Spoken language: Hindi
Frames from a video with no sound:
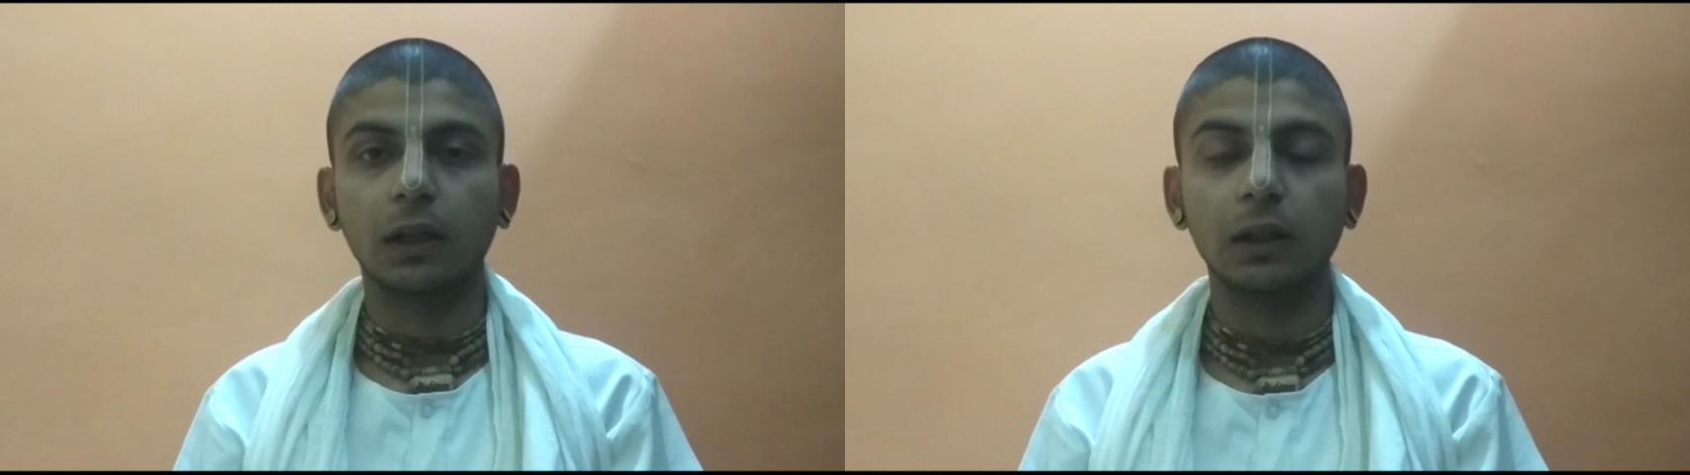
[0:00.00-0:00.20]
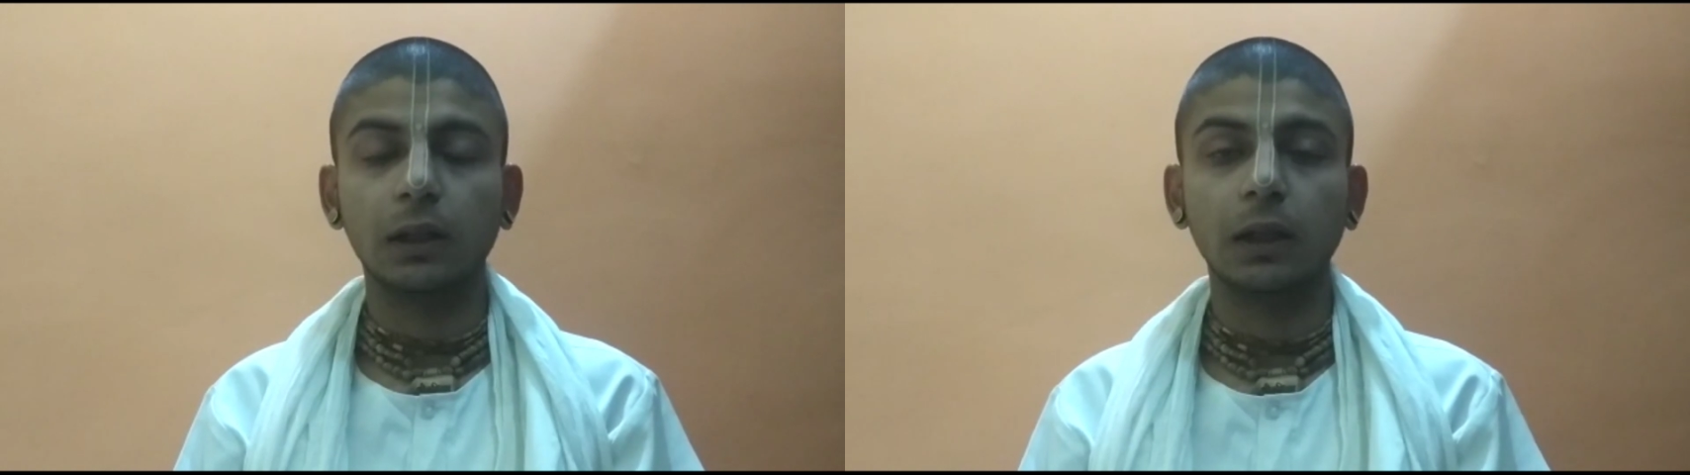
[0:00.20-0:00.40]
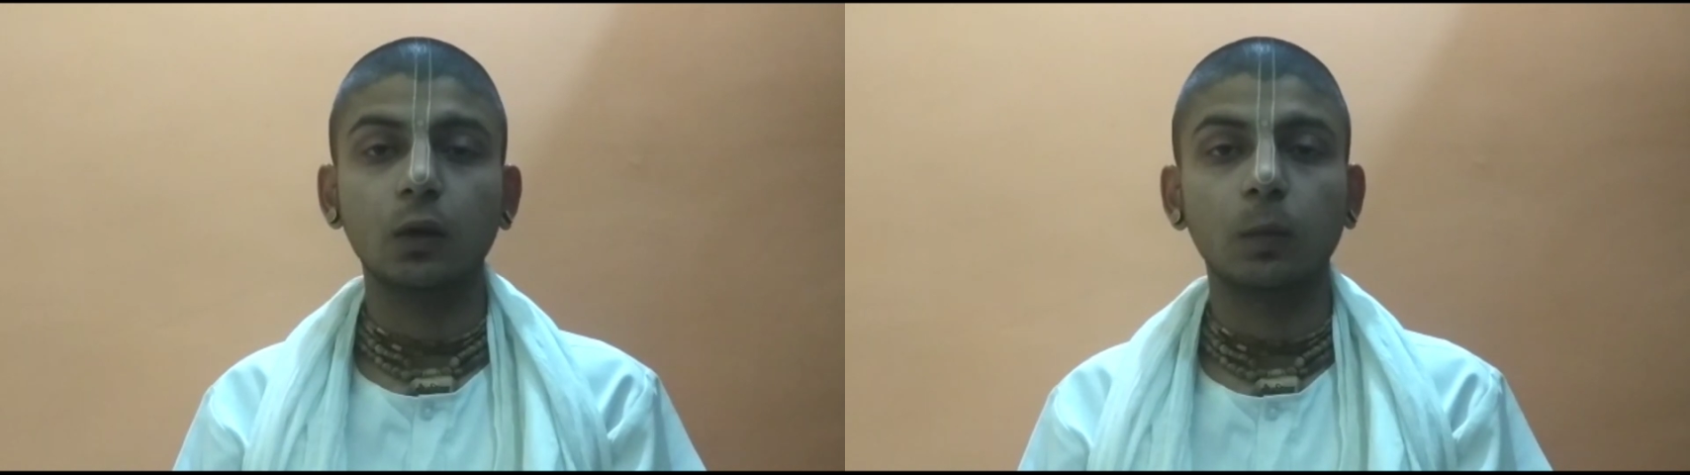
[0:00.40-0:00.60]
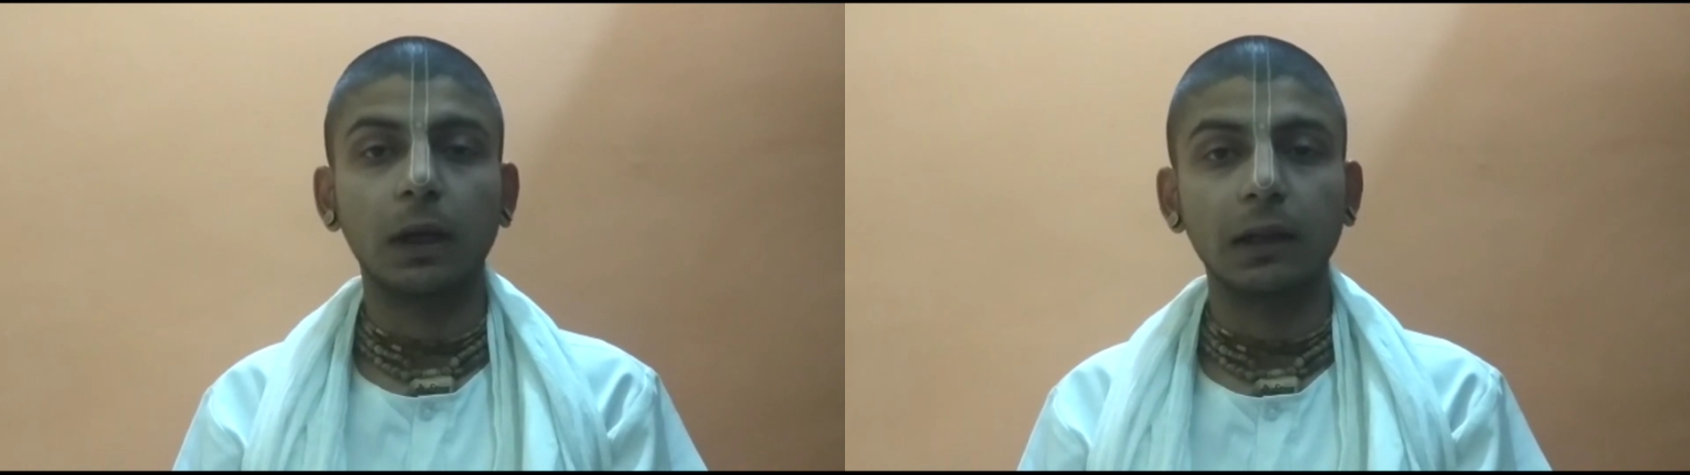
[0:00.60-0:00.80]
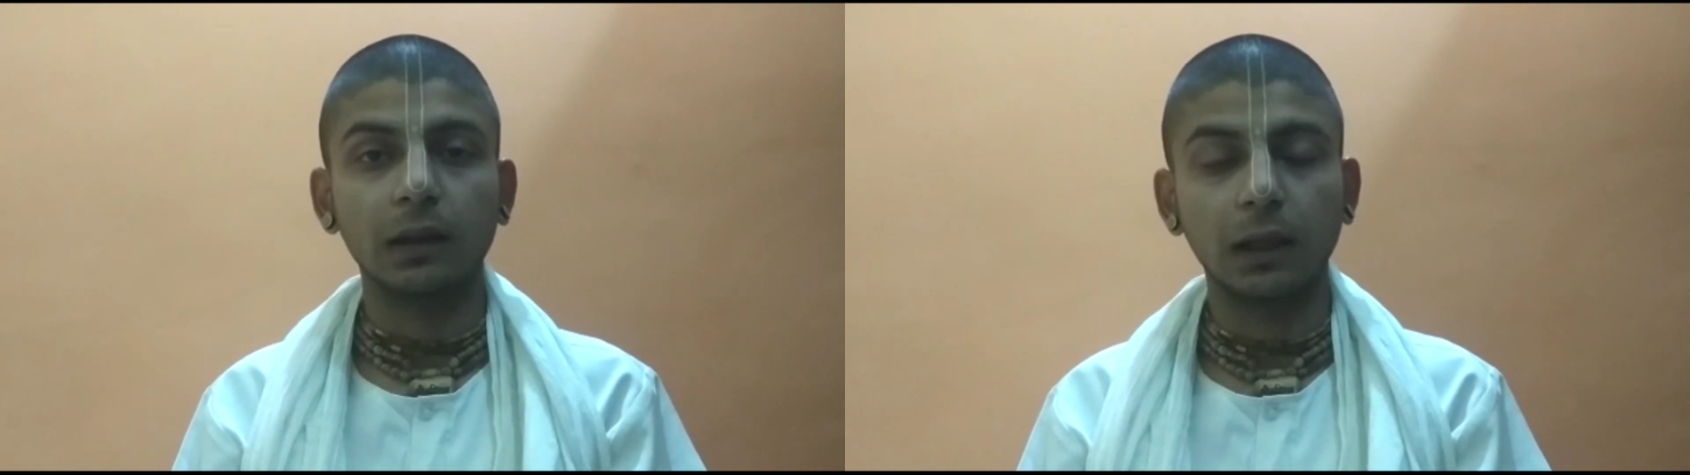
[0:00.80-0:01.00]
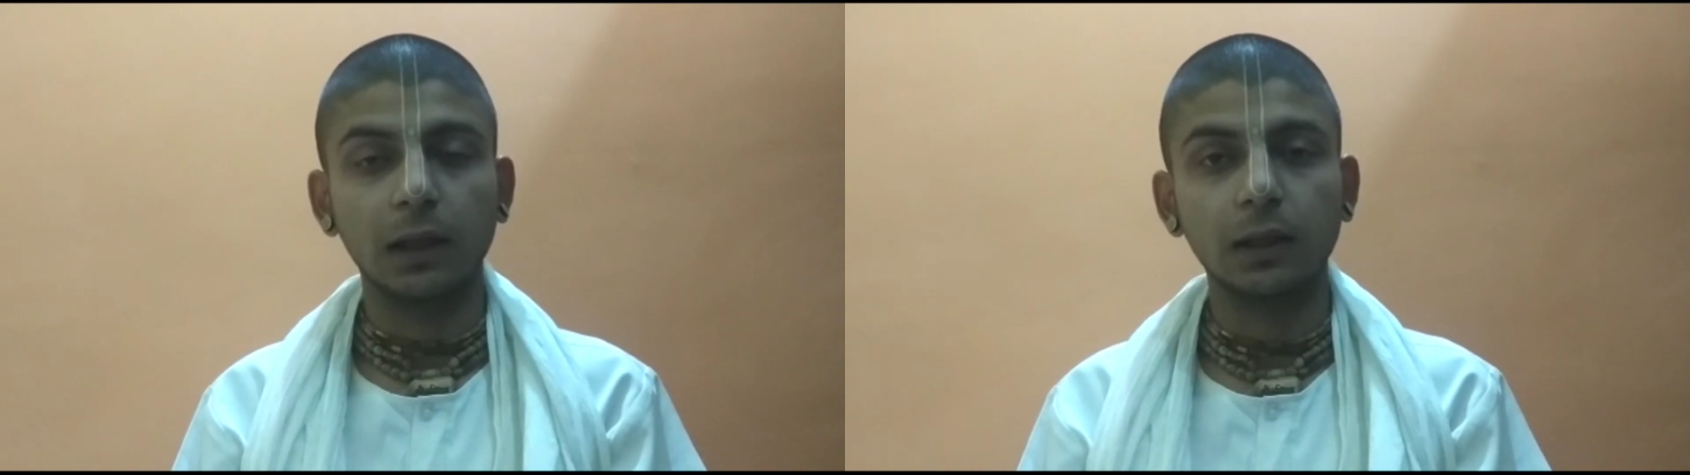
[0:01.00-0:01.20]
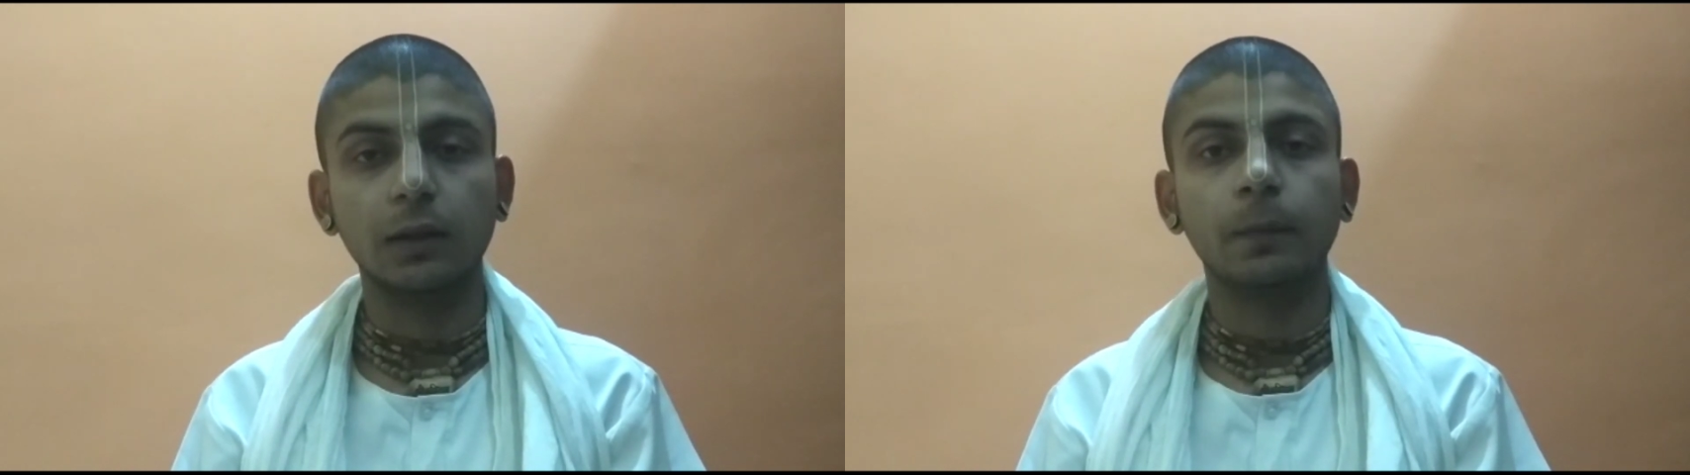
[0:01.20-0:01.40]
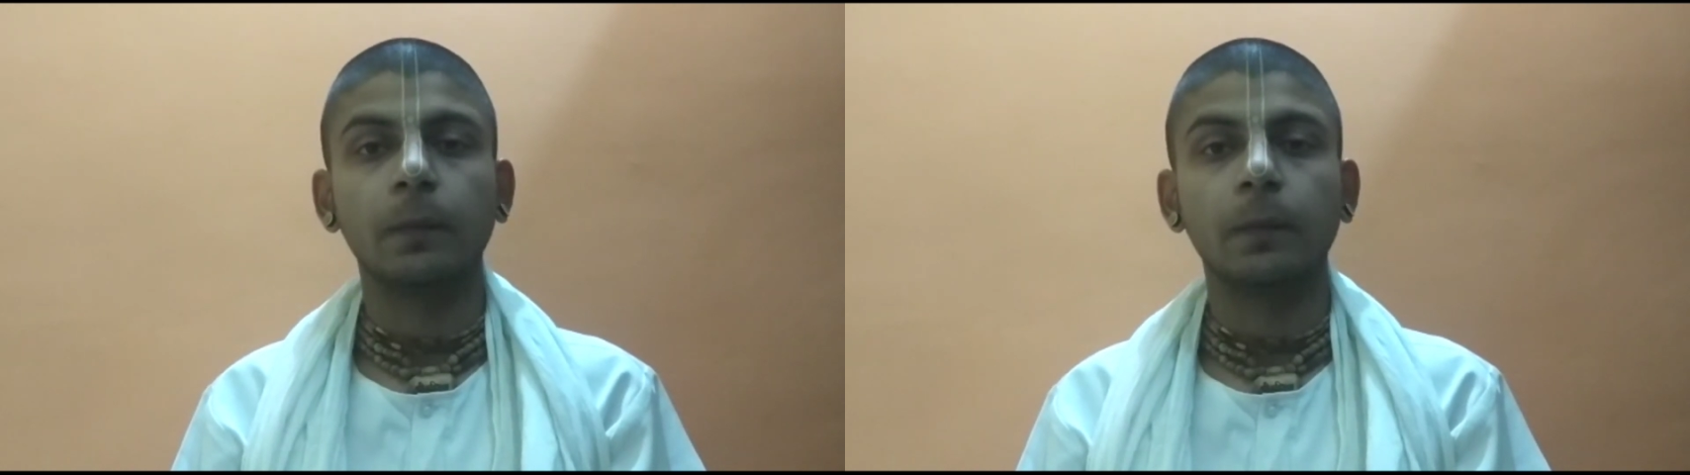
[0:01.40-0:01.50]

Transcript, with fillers: की गई उपासना ही